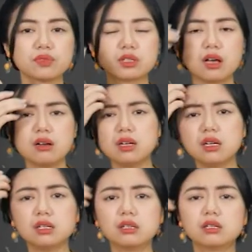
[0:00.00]
Nó
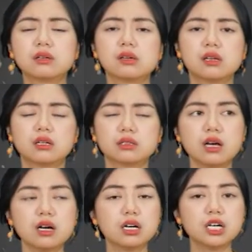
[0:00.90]

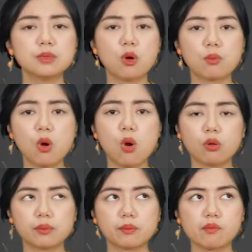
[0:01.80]
nó hơi bột bột.
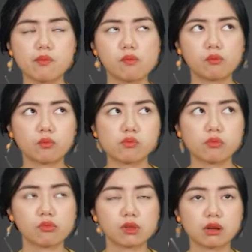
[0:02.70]

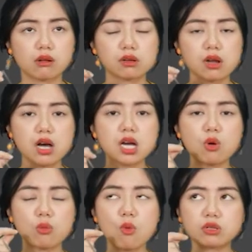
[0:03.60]
Nó hơi
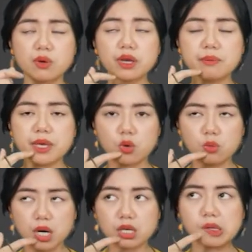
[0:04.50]
bột bột trong cái miệng của
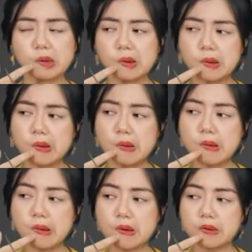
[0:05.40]
mình.
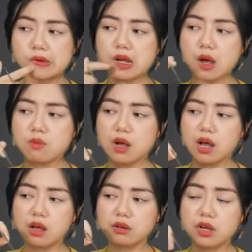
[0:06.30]
Nó không
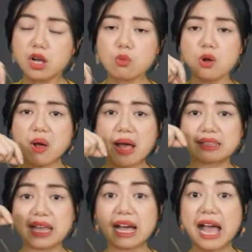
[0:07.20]
có nó không có hòa
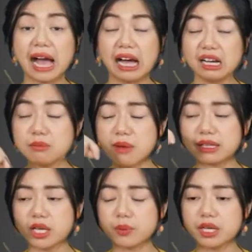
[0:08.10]
tan hẳn mà
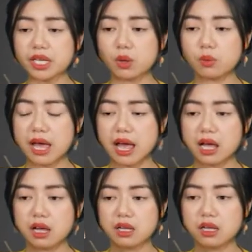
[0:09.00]
theo cái kiểu
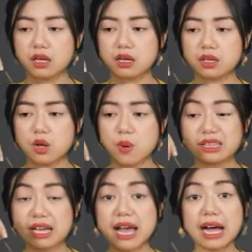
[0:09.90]
là nó hòa
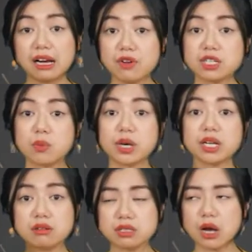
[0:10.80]
tan hẳn vào trong cái
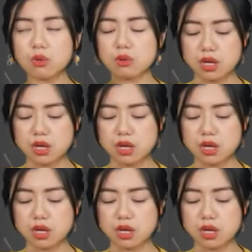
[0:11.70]
nước đâu.